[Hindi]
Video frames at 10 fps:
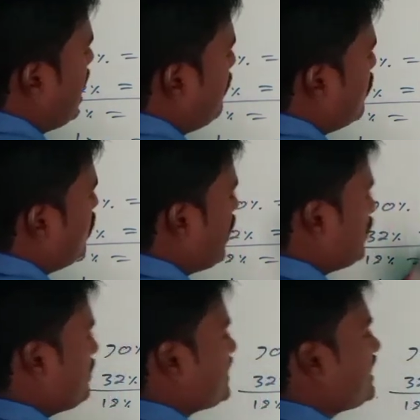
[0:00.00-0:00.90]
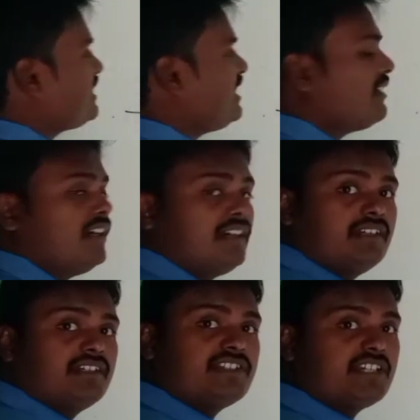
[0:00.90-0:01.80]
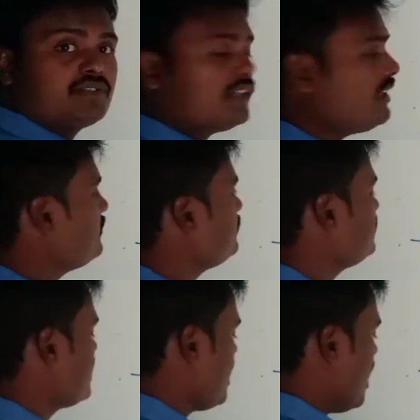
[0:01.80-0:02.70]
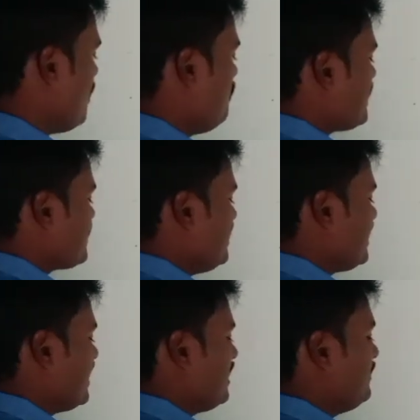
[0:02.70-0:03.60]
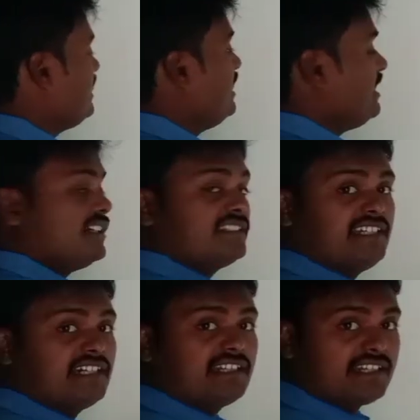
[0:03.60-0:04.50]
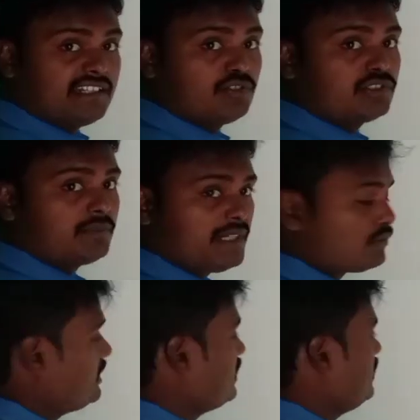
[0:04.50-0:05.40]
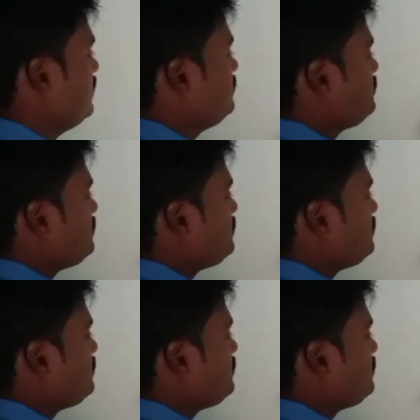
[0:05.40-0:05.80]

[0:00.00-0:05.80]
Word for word: अब पूर्णांक तो पता कितना का है छः सौ का है और परसेंट निकालना भी कितने अंक लाने थे उसे पास होने के लिए